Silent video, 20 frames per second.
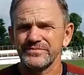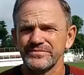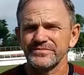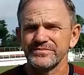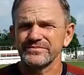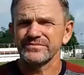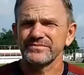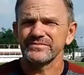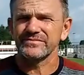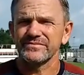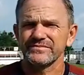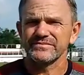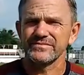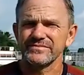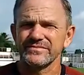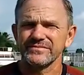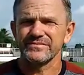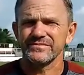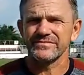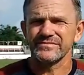Total
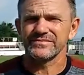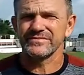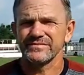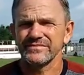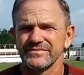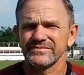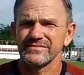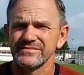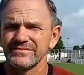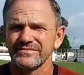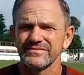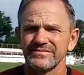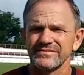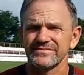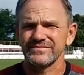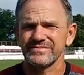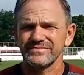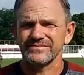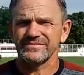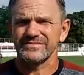Esportiva, a maior revista
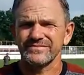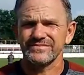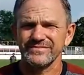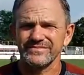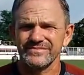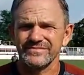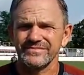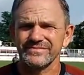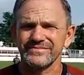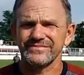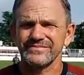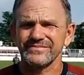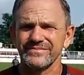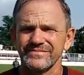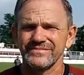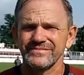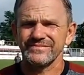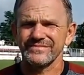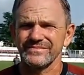esportiva de